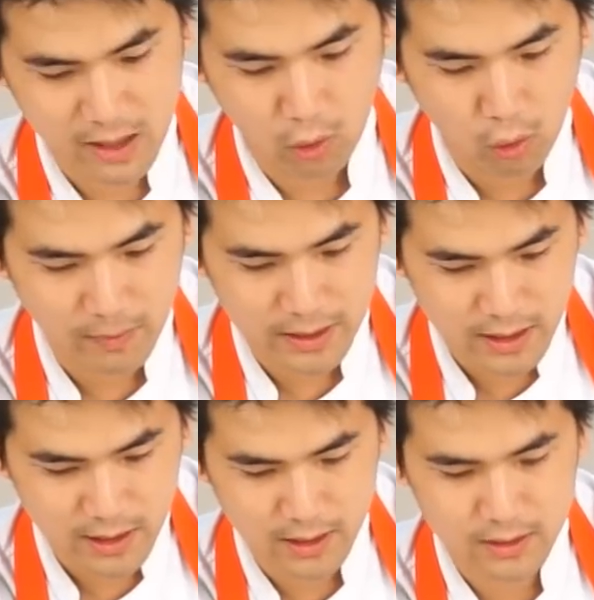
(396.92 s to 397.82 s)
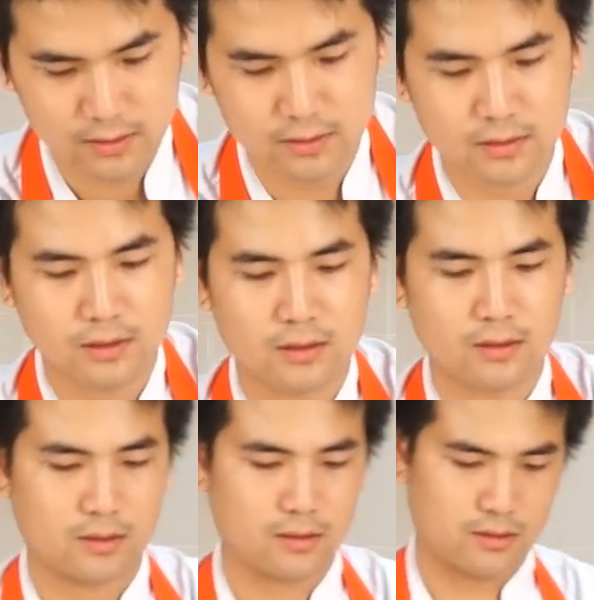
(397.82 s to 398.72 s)
ไม่คลุกมันเยอะ
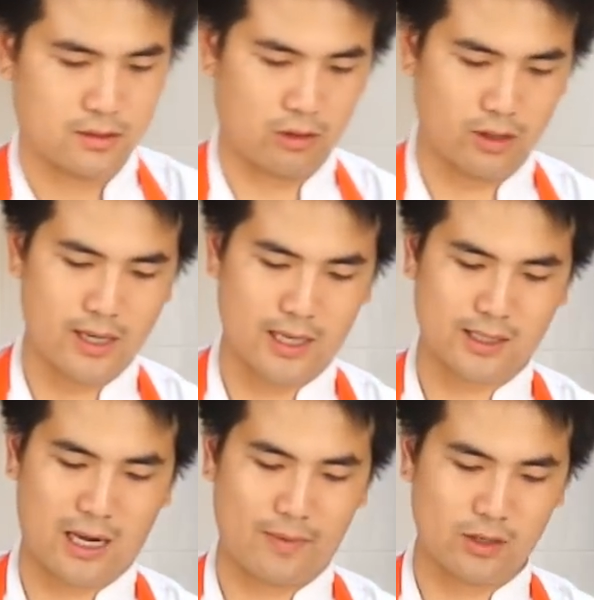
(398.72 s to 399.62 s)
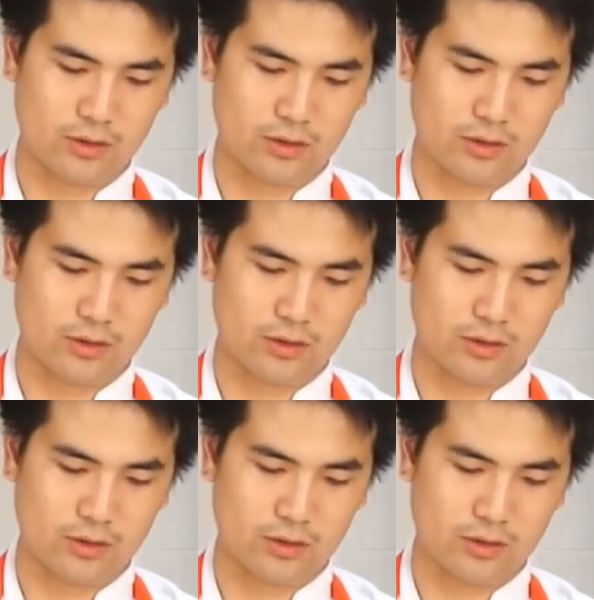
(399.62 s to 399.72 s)
เราก็เด็ดใส่ไป